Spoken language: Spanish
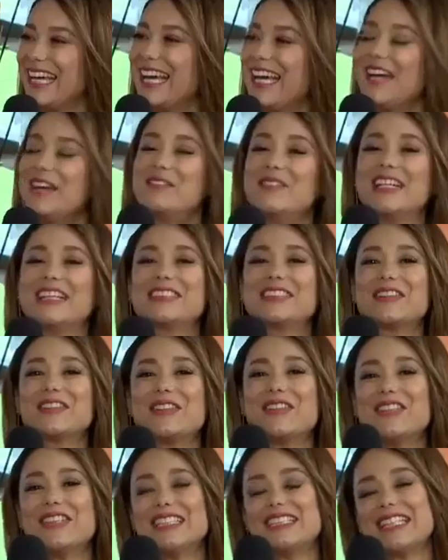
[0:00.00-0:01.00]
Maestro,
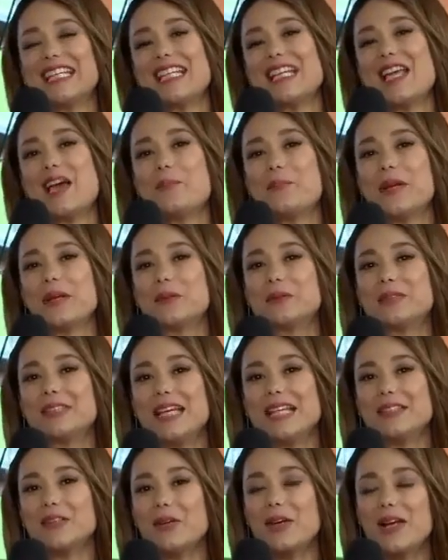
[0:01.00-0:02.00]
yo iniciaría
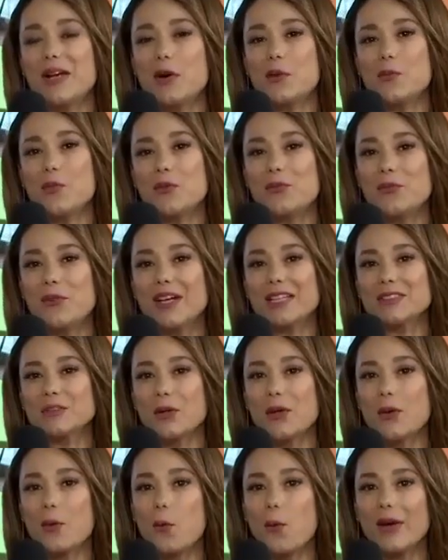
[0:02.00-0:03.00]
preguntándole cómo fue su
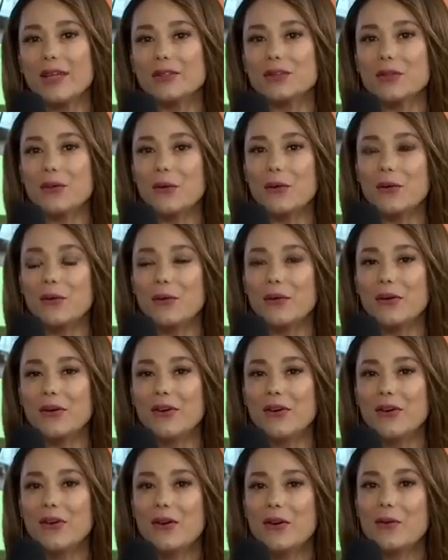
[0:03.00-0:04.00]
encuentro
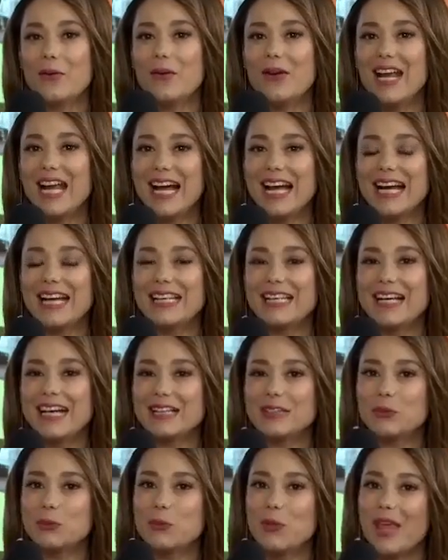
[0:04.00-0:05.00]
con, con la
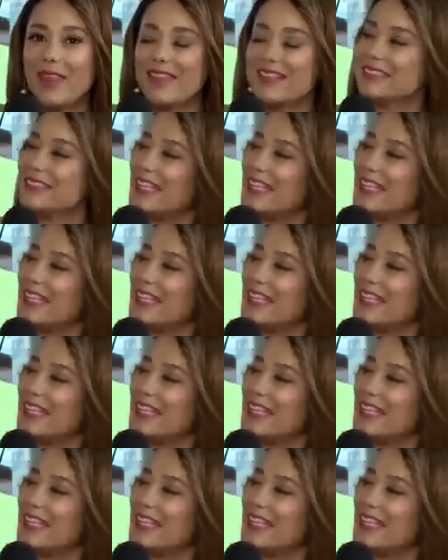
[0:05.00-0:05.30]
caricatura. ¿Desde